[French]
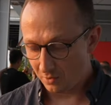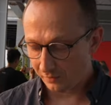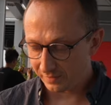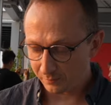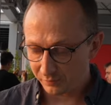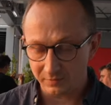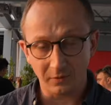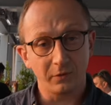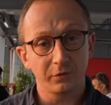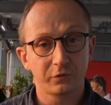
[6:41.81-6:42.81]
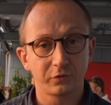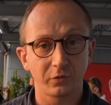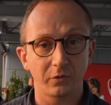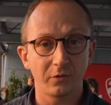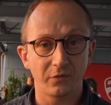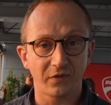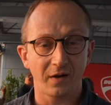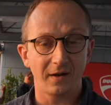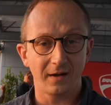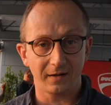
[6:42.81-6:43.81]
en appuyant sur le
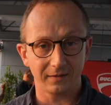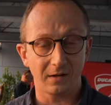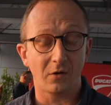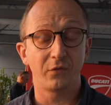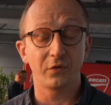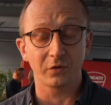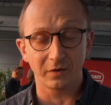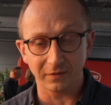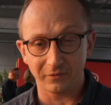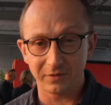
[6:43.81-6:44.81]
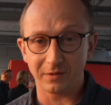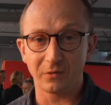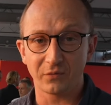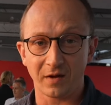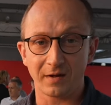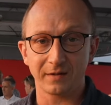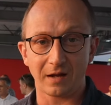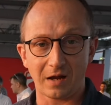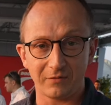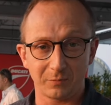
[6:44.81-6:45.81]
frein arrière, en faisant intervenir le frein
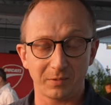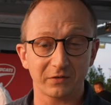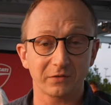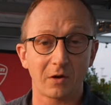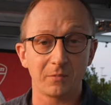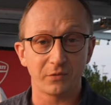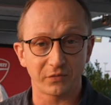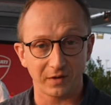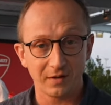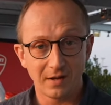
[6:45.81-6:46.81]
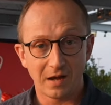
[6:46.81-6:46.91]
arrière à votre place, comme le ferait